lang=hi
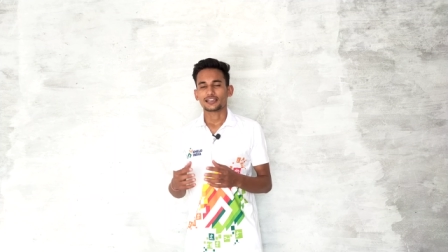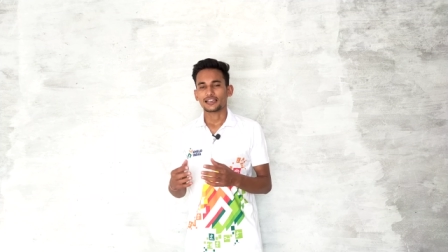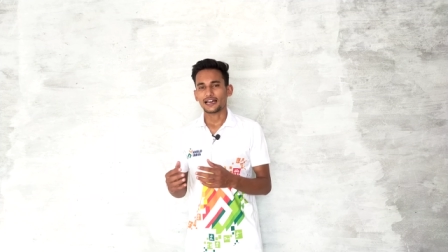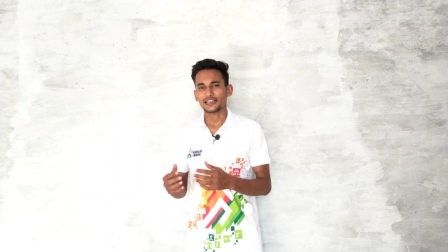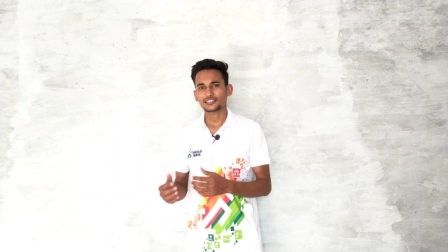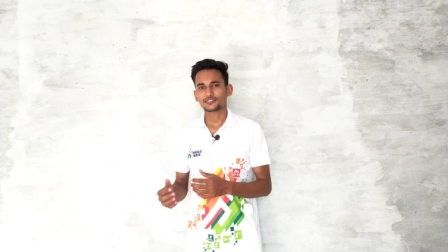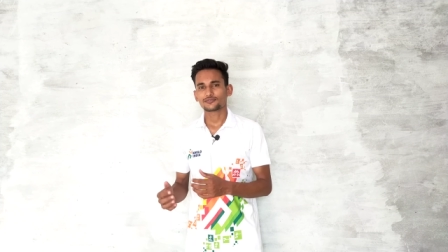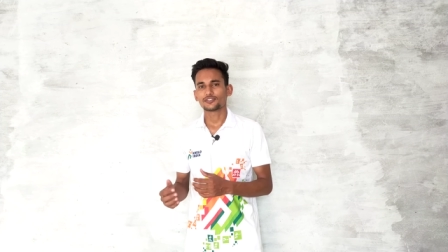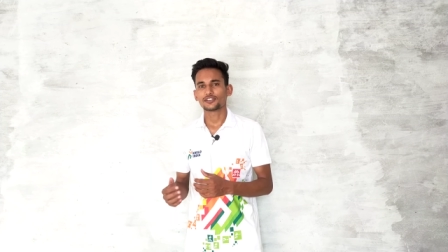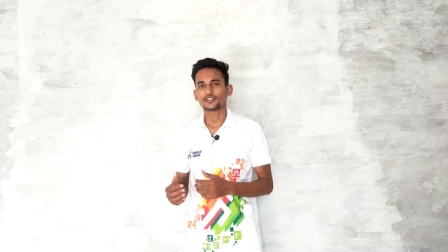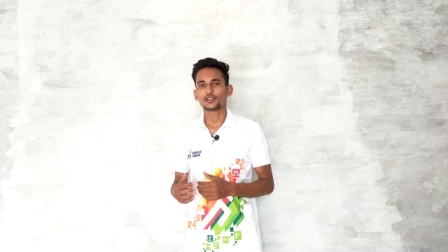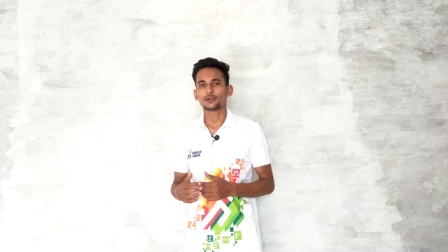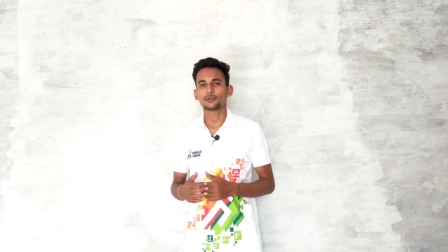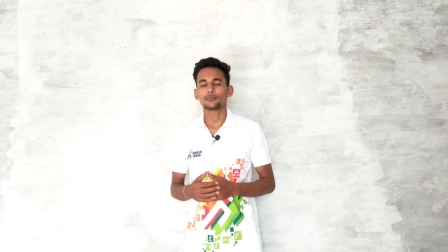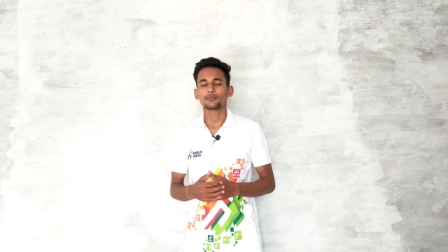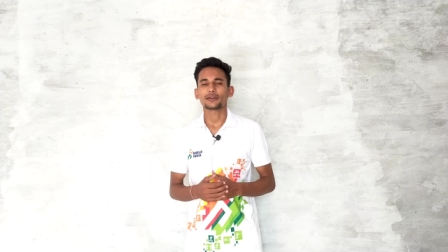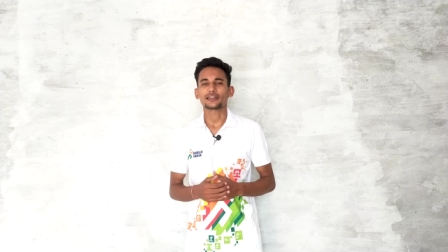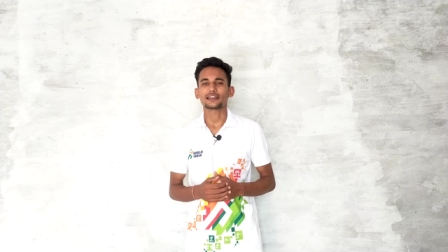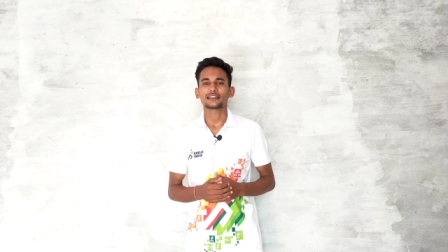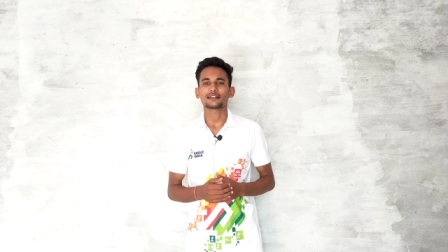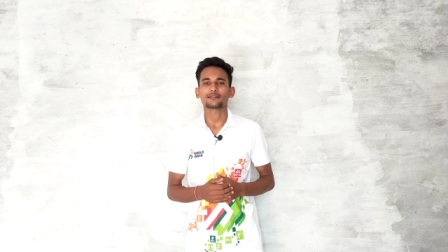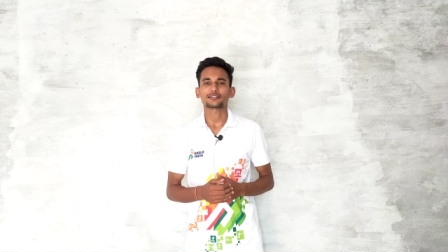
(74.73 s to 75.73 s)
लास्ट वीडियो में
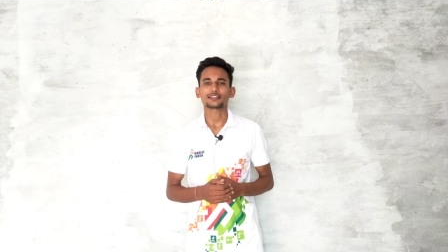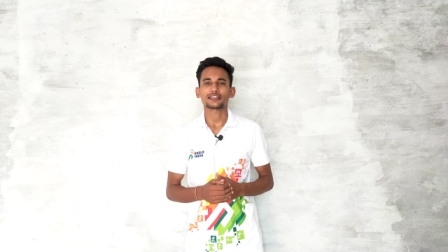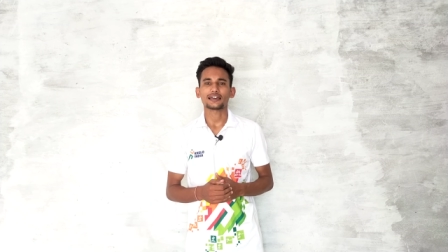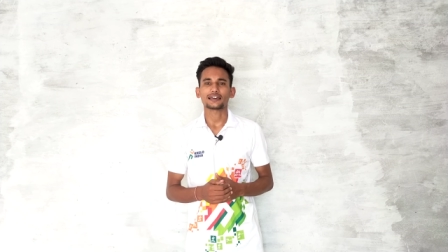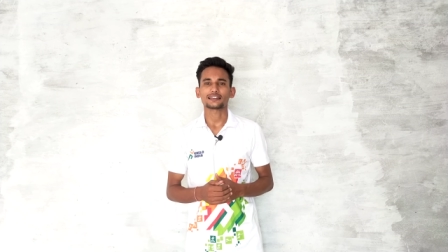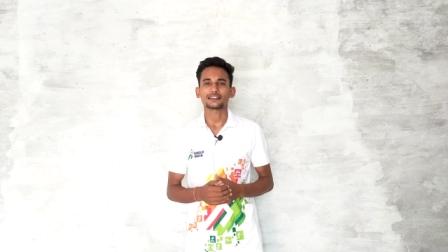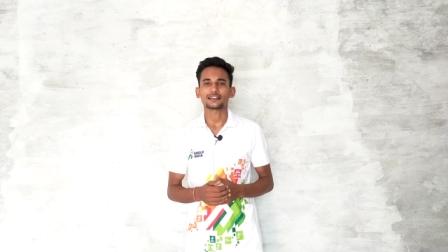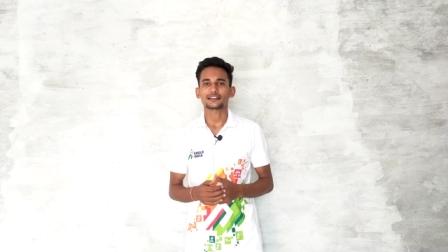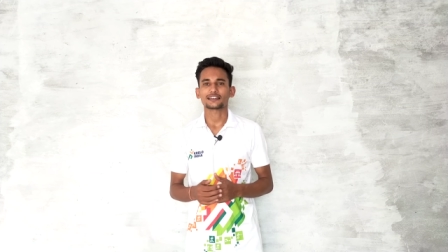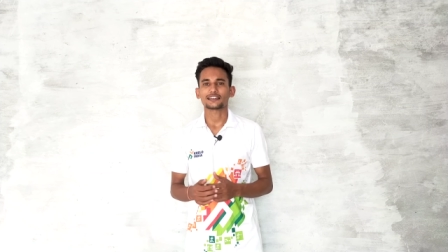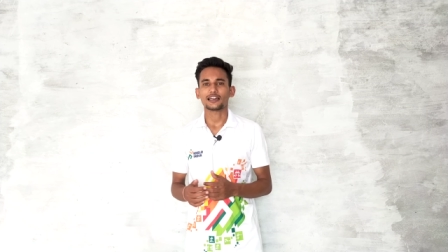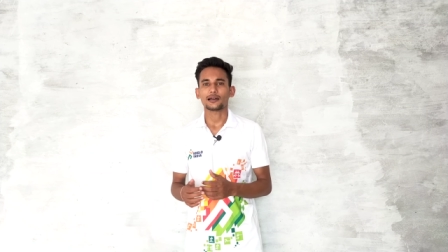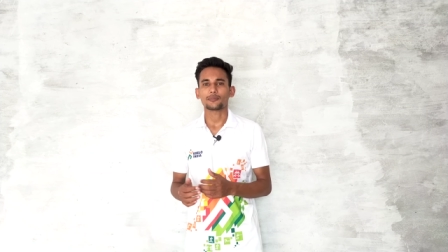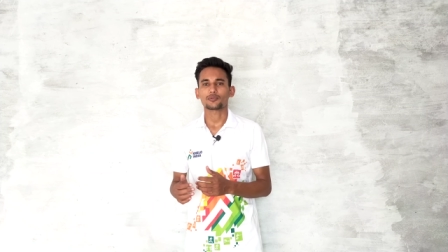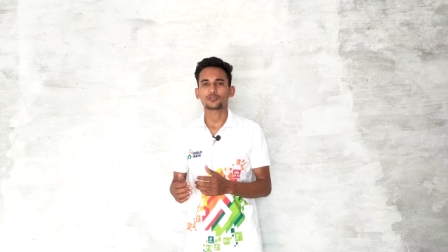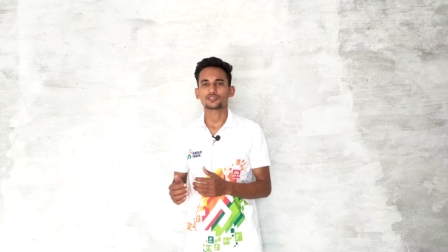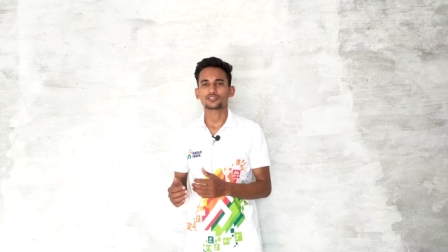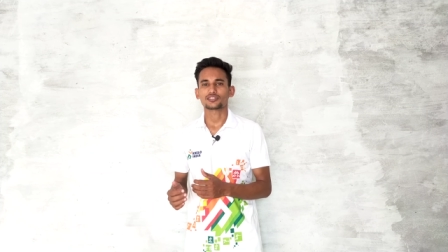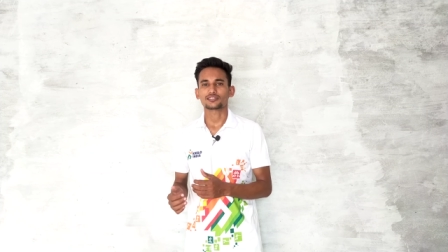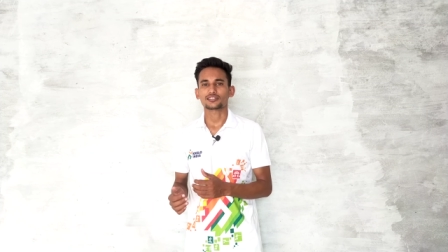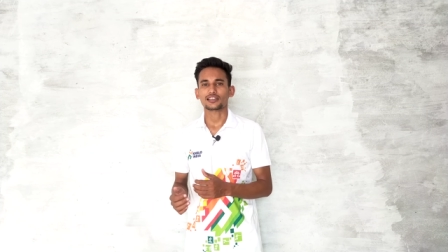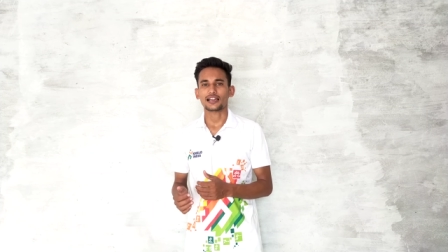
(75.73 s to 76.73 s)
मैंने बताया था कि आपको